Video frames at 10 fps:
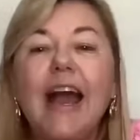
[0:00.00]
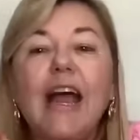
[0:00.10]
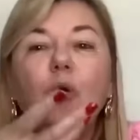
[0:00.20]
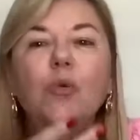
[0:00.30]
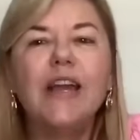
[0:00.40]
é
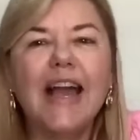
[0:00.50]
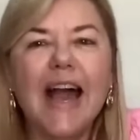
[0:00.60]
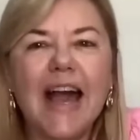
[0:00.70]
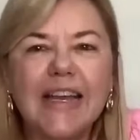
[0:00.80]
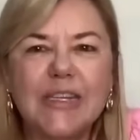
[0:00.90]

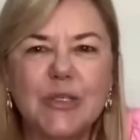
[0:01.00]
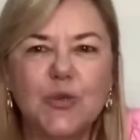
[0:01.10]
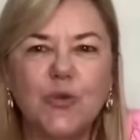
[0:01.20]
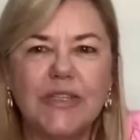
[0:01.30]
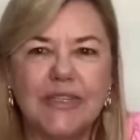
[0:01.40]
alongar a
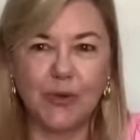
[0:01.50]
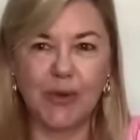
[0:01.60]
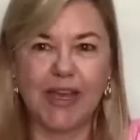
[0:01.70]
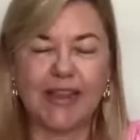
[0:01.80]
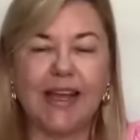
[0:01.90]
sua
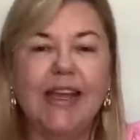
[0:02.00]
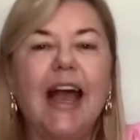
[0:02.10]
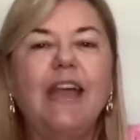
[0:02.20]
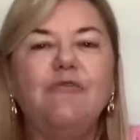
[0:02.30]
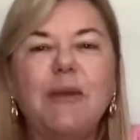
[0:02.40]
silhueta.
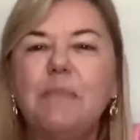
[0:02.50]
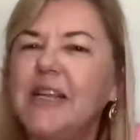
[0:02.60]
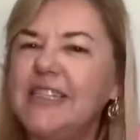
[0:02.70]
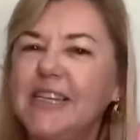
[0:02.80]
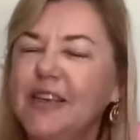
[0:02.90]
Aí vai
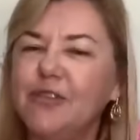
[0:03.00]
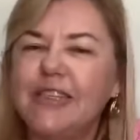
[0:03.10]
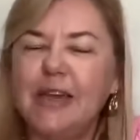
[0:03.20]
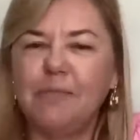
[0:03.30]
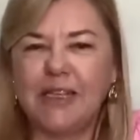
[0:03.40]
parecer que
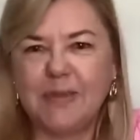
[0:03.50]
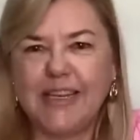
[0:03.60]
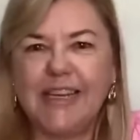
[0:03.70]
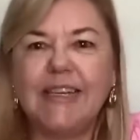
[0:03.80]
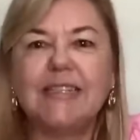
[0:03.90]
você é mais
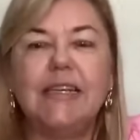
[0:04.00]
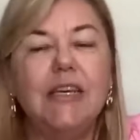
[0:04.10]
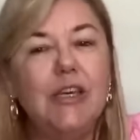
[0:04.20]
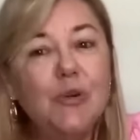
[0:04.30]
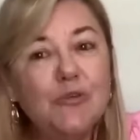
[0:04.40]
magrinha
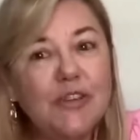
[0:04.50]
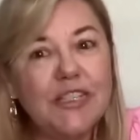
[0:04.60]
assim. E o